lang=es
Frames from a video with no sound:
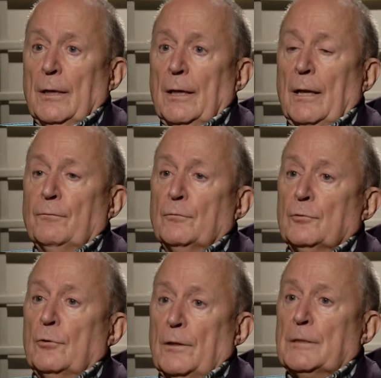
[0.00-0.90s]
El
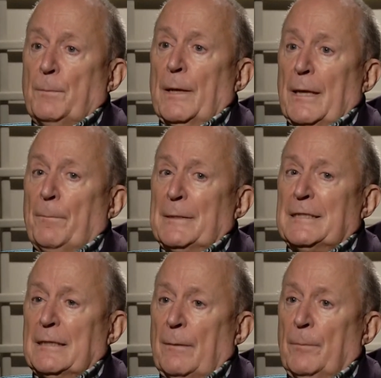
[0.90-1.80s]
futuro de España
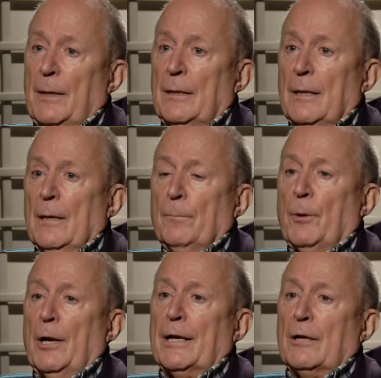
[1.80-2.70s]
pasa también
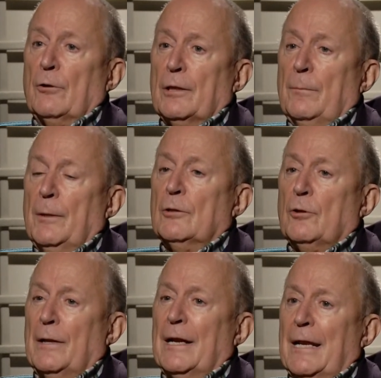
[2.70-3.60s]
por el
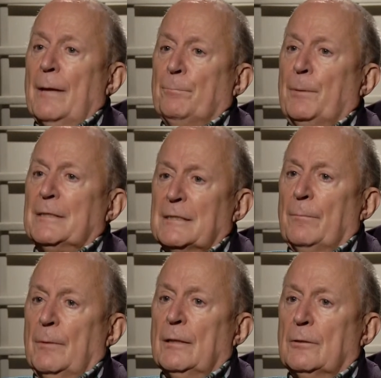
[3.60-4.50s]
reconocimiento del gran
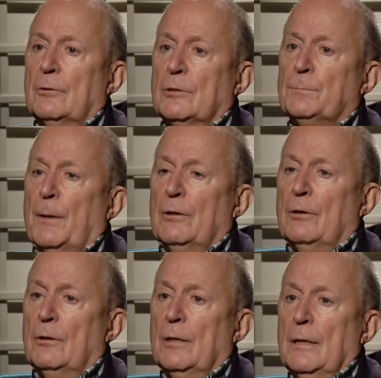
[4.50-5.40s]
pensamiento
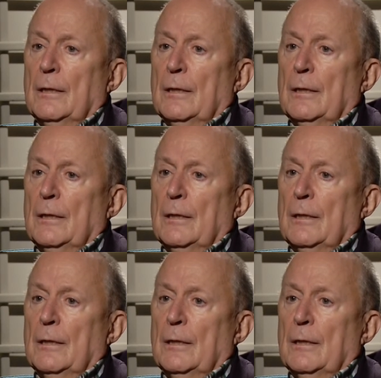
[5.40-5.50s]
español